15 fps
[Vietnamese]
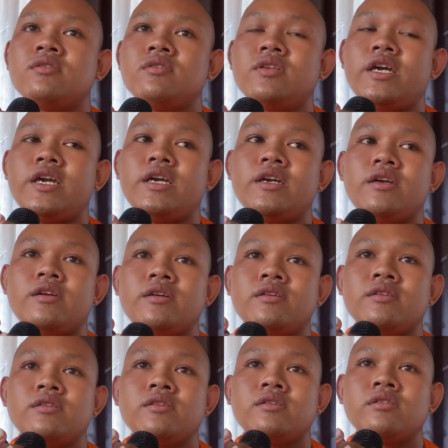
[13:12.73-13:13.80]
Nè
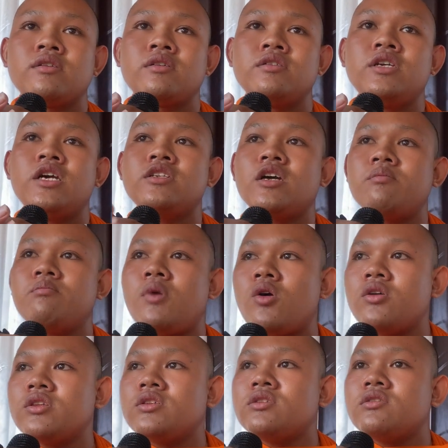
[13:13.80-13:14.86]
Dân tập bốc
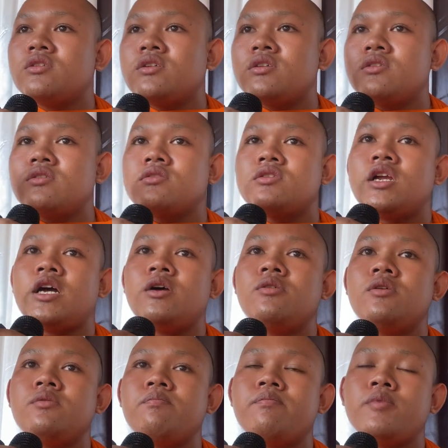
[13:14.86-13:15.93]

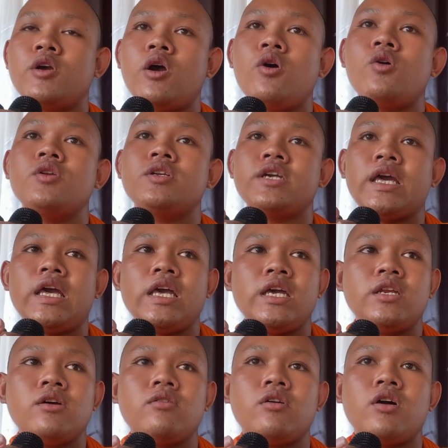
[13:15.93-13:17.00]
Trâu côn
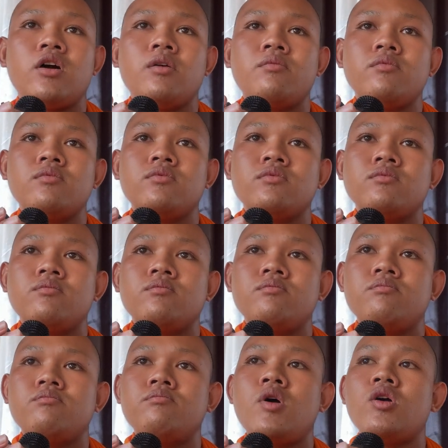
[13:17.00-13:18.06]
kê đôi cỏ
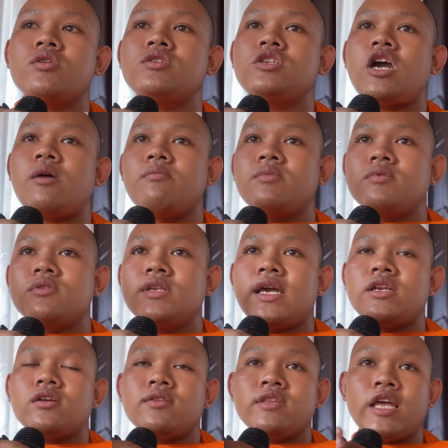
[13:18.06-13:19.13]
Bốc châm nè
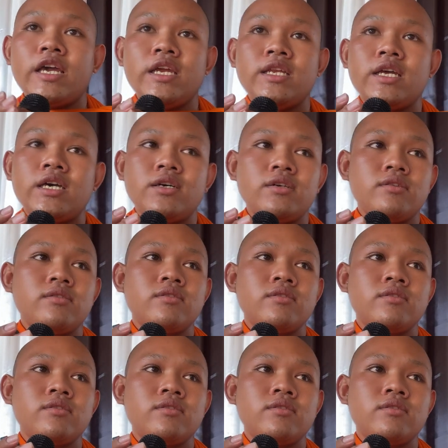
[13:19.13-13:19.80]
đặt tay tớ